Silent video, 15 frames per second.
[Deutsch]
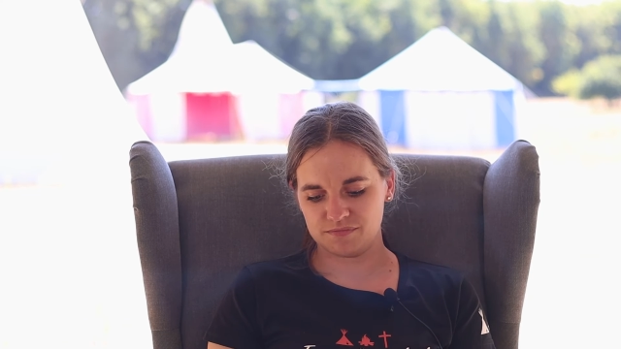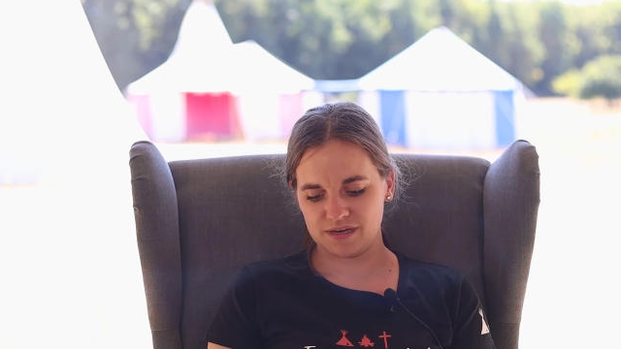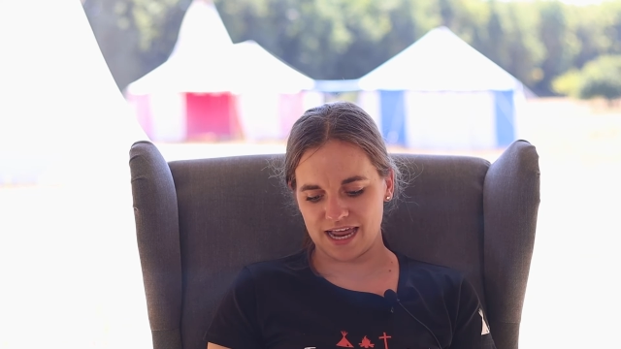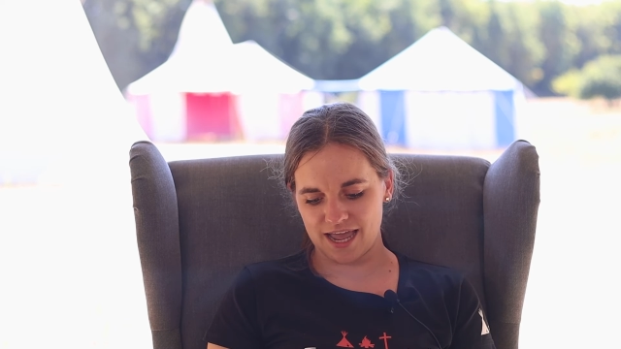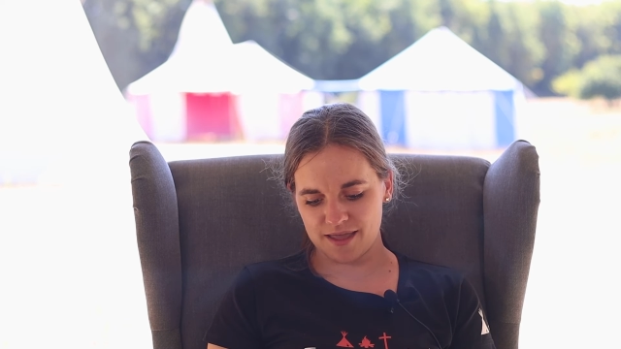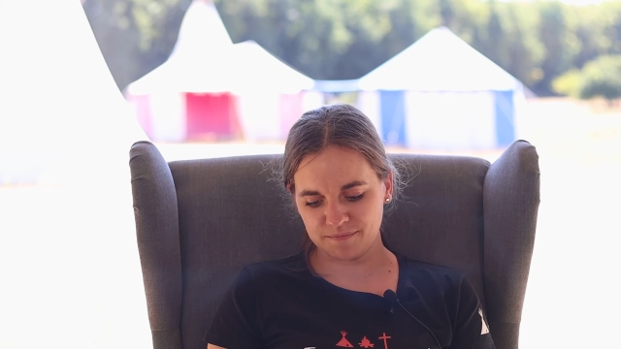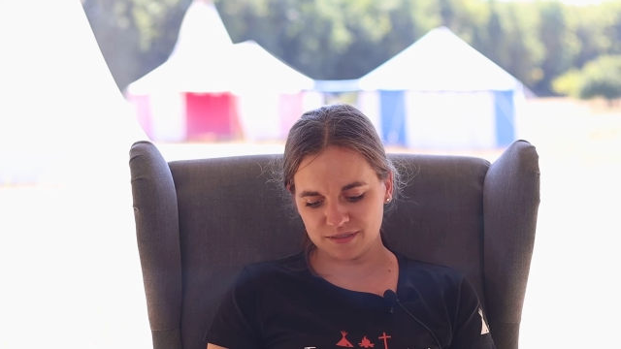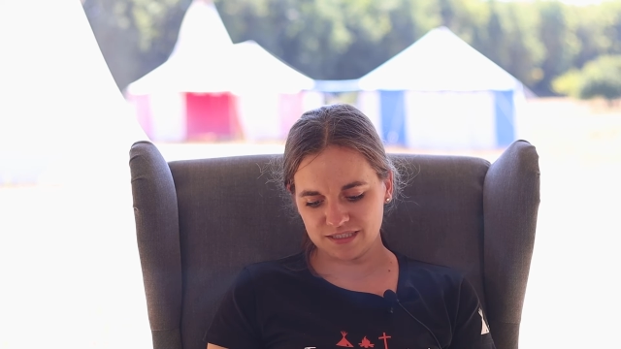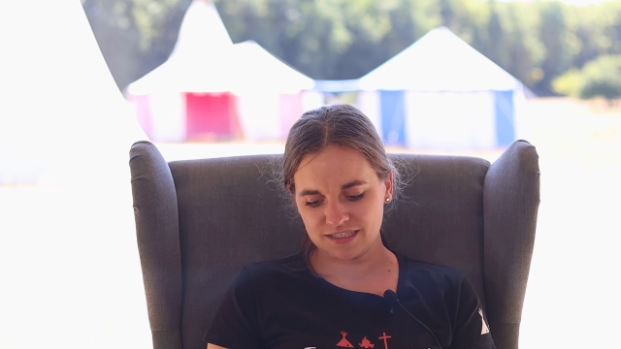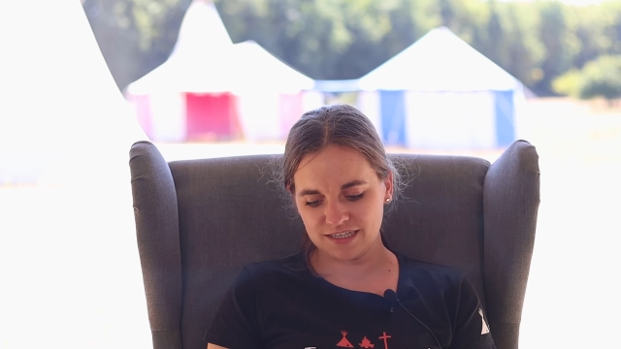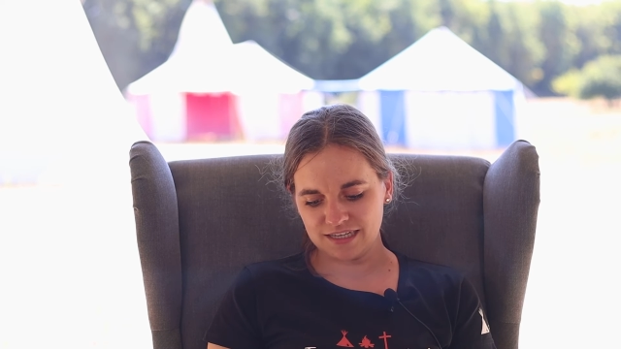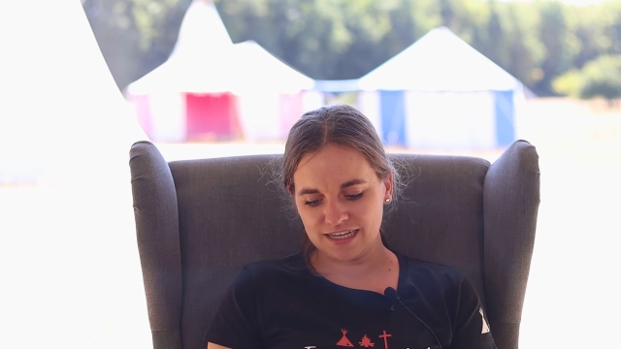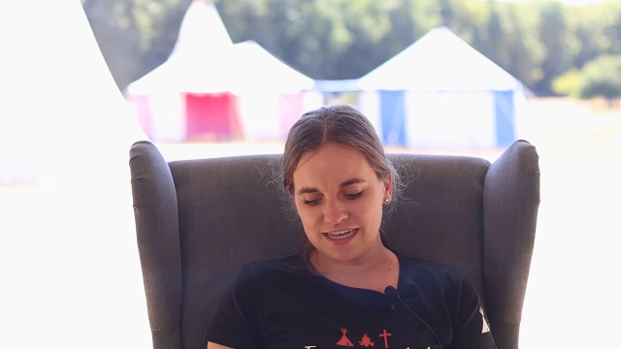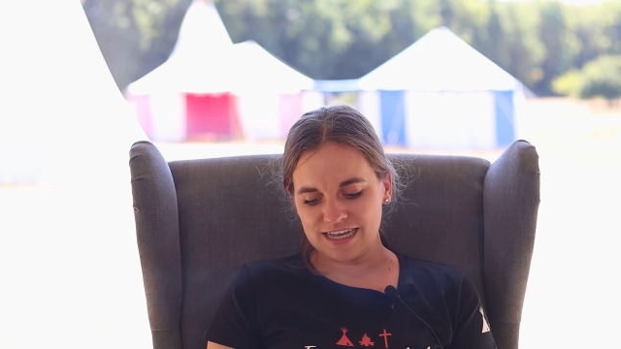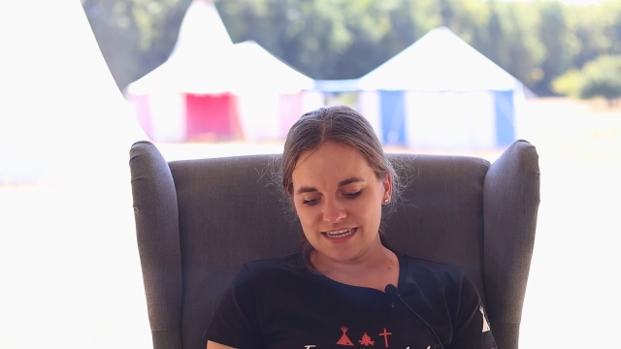bleibt,
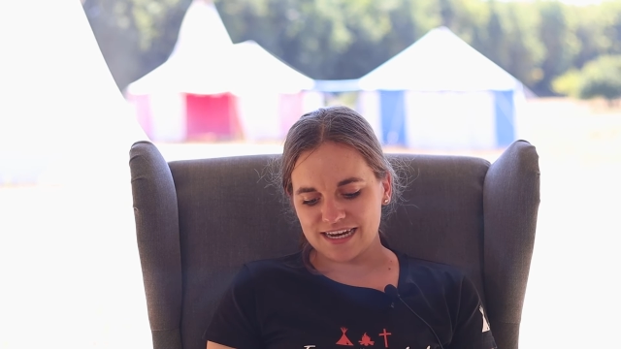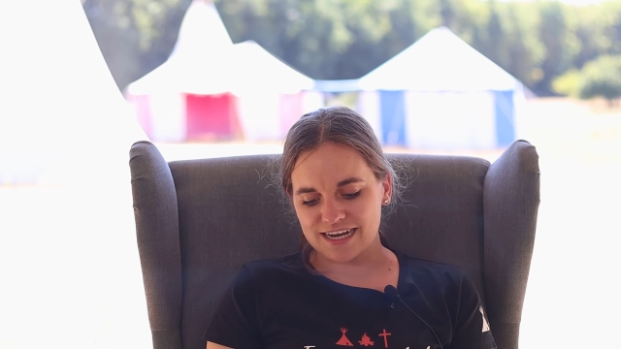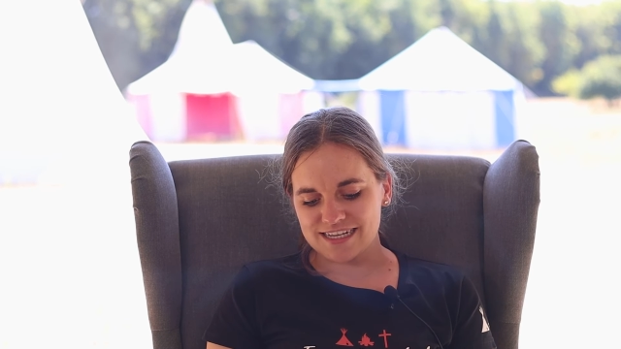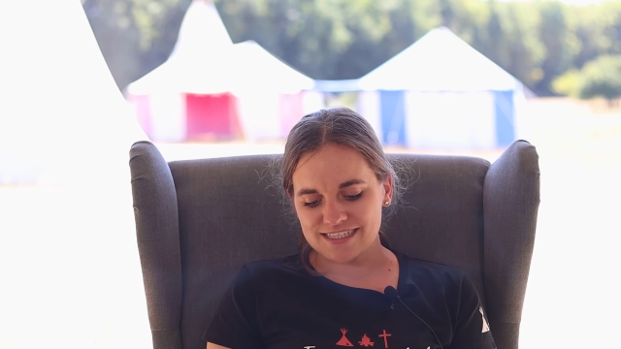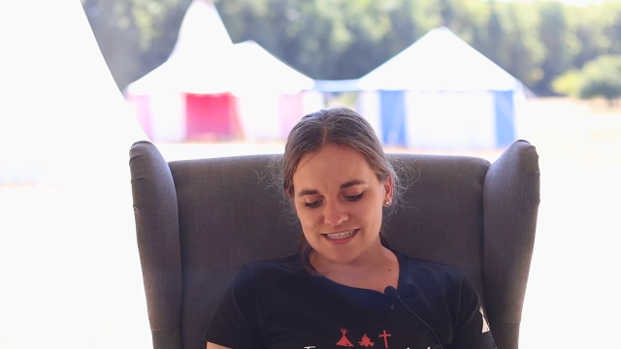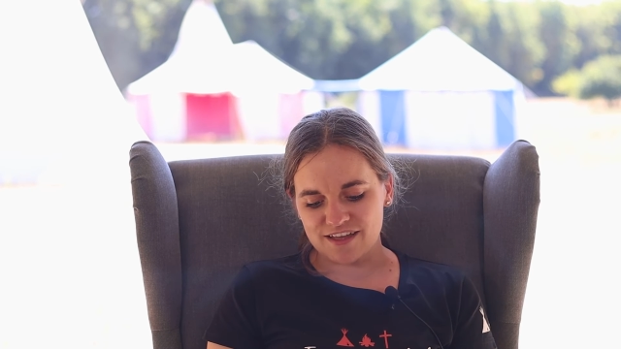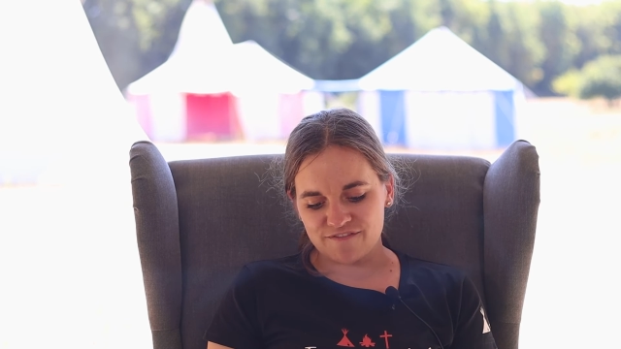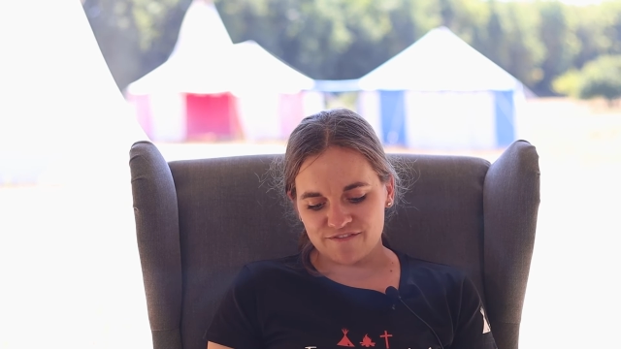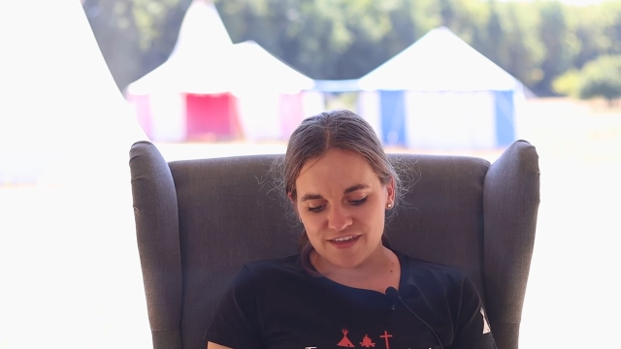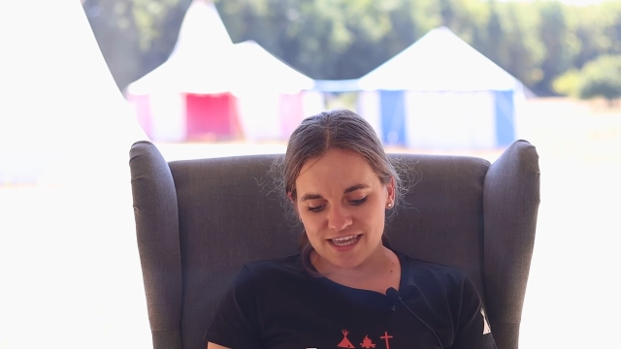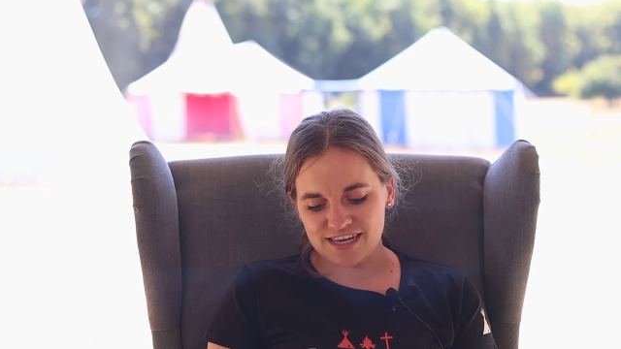dann ist da